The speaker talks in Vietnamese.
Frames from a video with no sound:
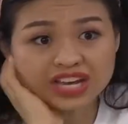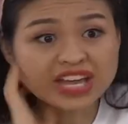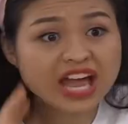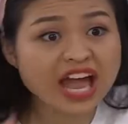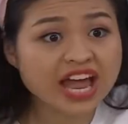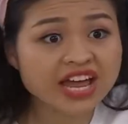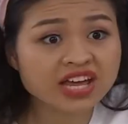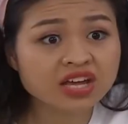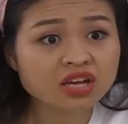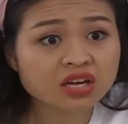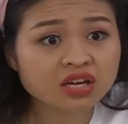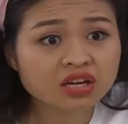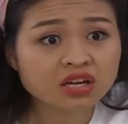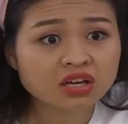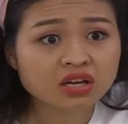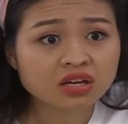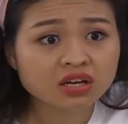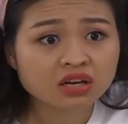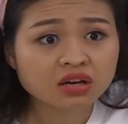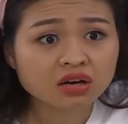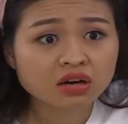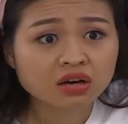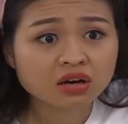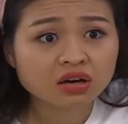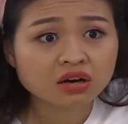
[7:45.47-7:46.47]
Cái gì?
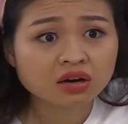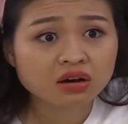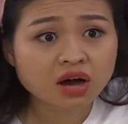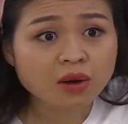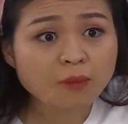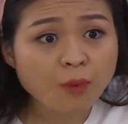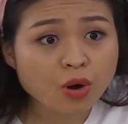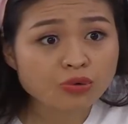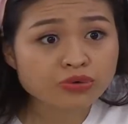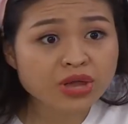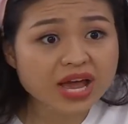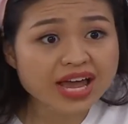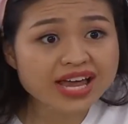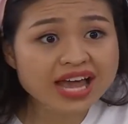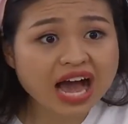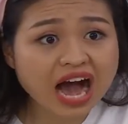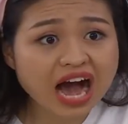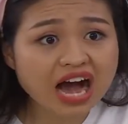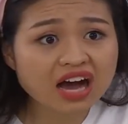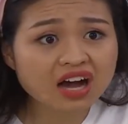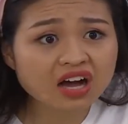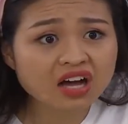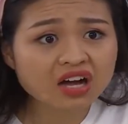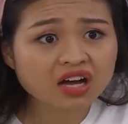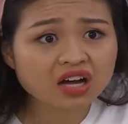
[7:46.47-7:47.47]
Có bụng nhí
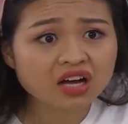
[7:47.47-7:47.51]
hả?